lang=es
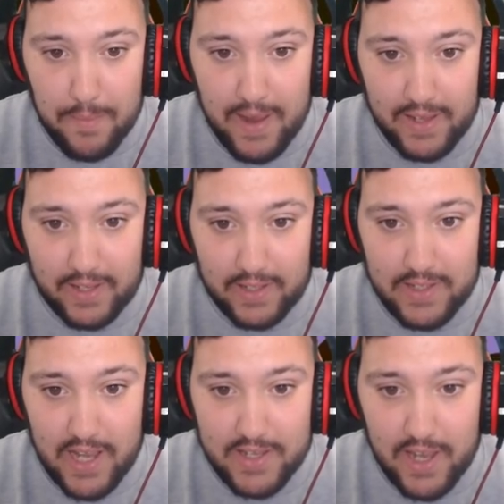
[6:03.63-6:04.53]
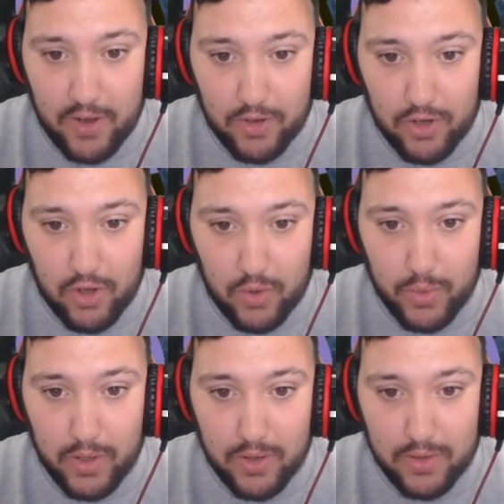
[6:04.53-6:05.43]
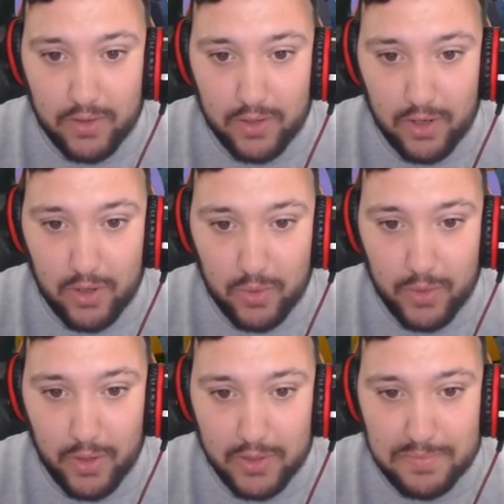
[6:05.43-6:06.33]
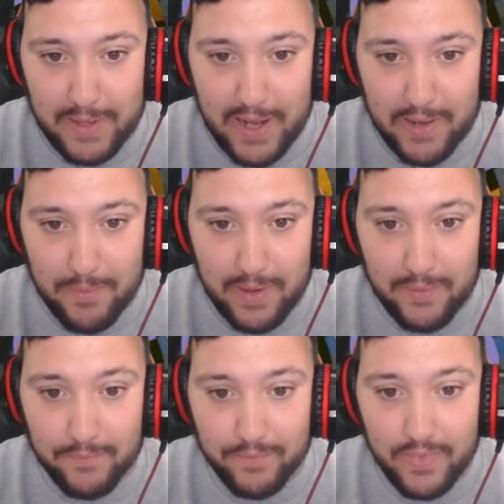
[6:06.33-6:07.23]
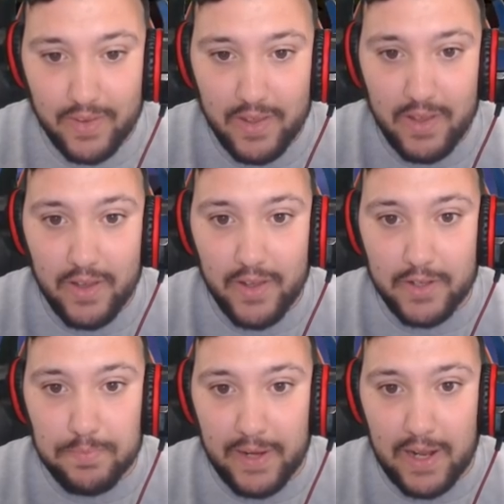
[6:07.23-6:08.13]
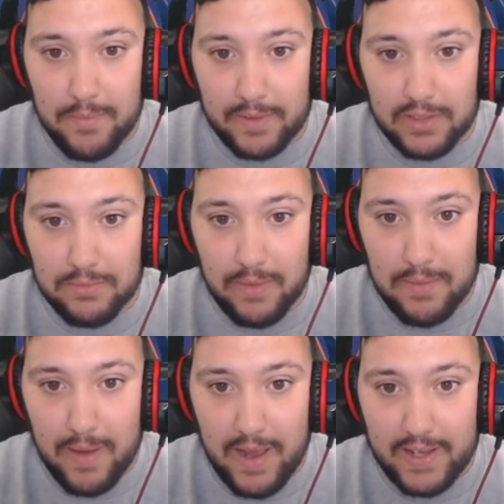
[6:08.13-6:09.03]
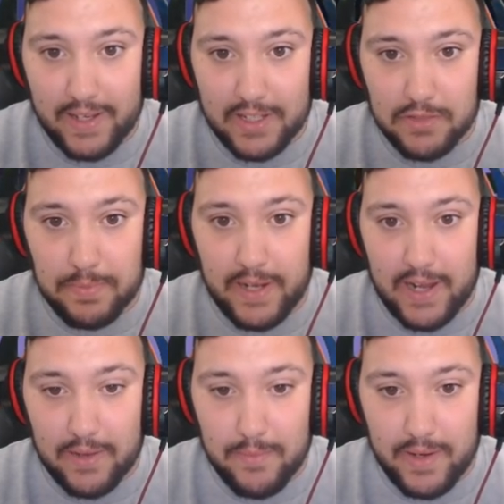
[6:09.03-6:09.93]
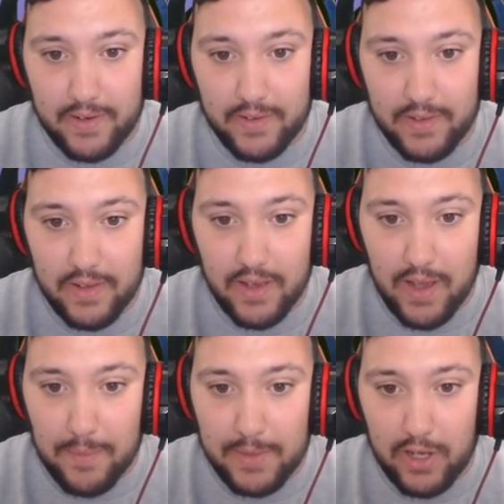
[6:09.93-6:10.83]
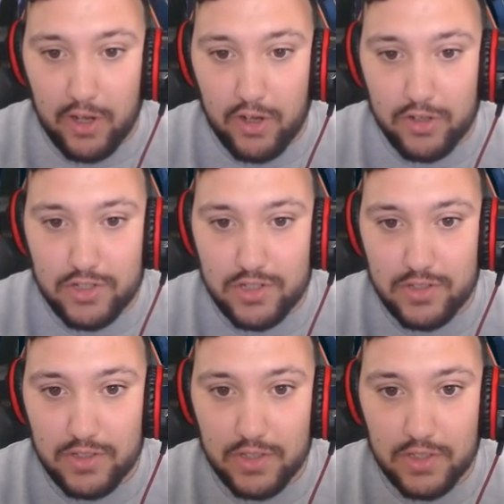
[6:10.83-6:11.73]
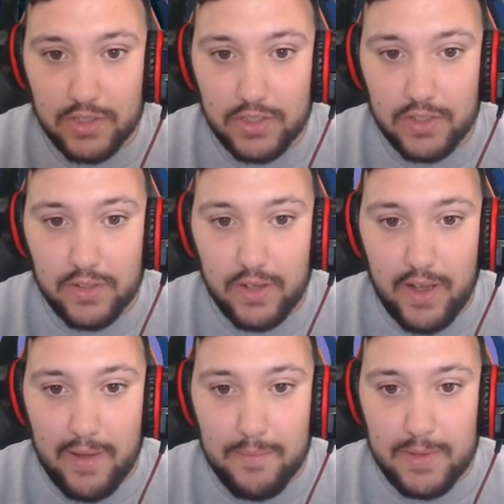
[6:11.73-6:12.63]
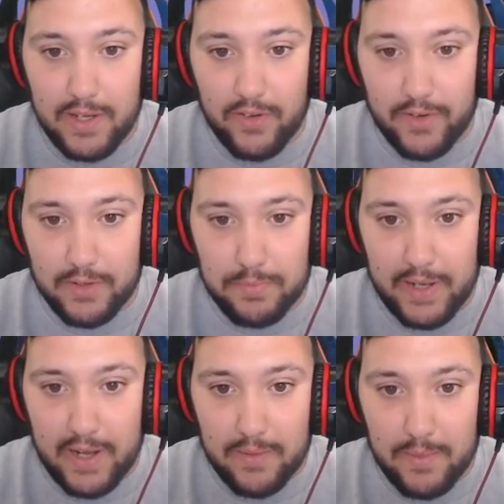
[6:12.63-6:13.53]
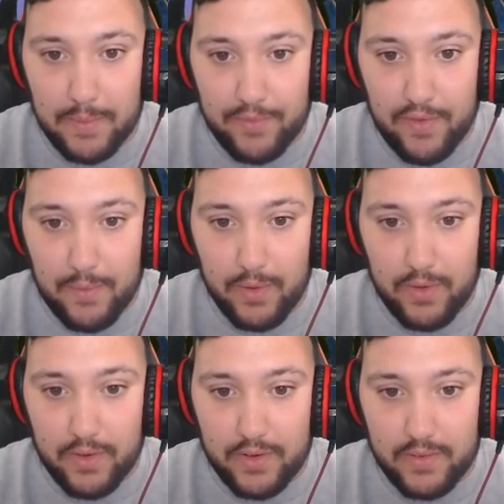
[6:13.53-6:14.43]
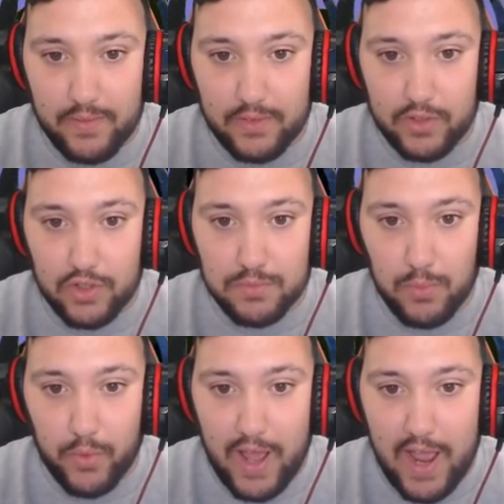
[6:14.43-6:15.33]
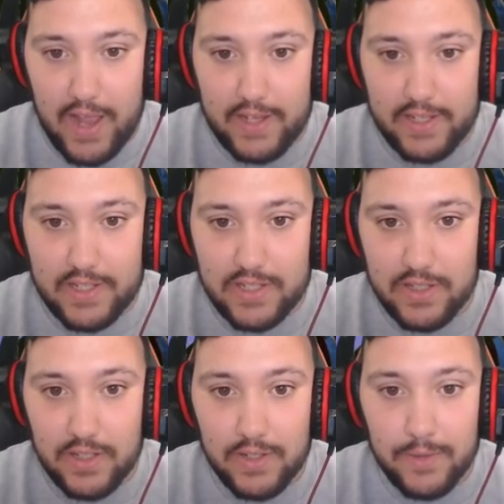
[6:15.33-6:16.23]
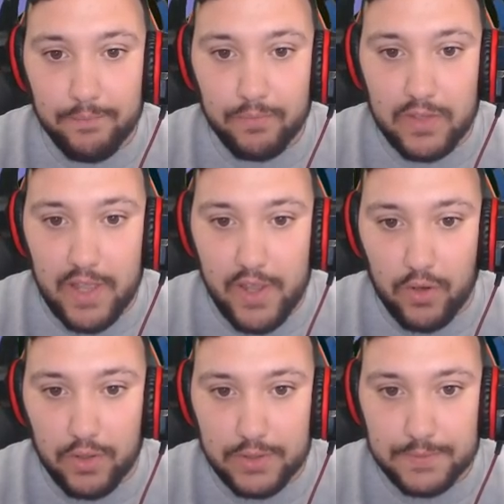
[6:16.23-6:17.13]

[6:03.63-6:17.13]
Mike, ya llego, os lo juro, os lo juro, esperadme. Esperadme, Timba y Mike, esperadme. Amigos, amigos, esperadme, por favor. Dos muráis. Ya llego.